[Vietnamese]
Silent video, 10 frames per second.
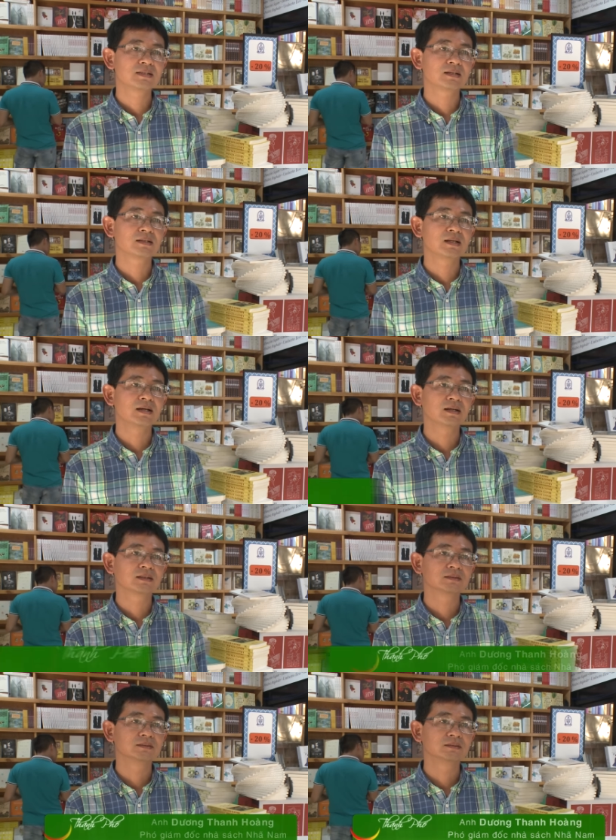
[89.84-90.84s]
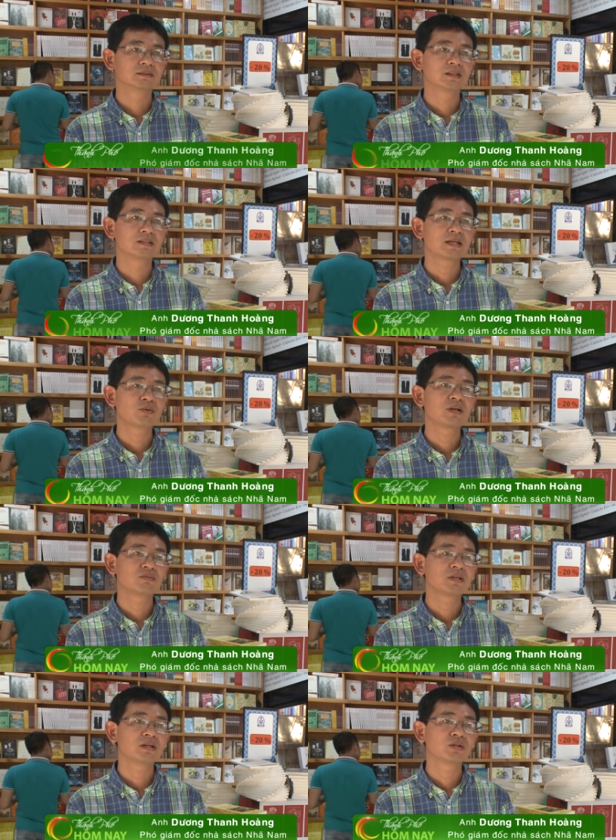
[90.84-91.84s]
rằng là đường sách hoạt
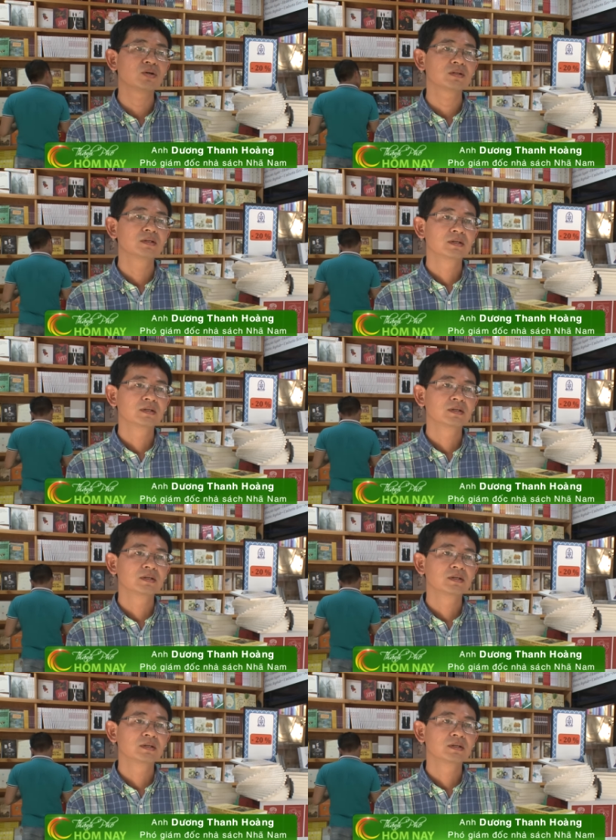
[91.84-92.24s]
động rất là tốt,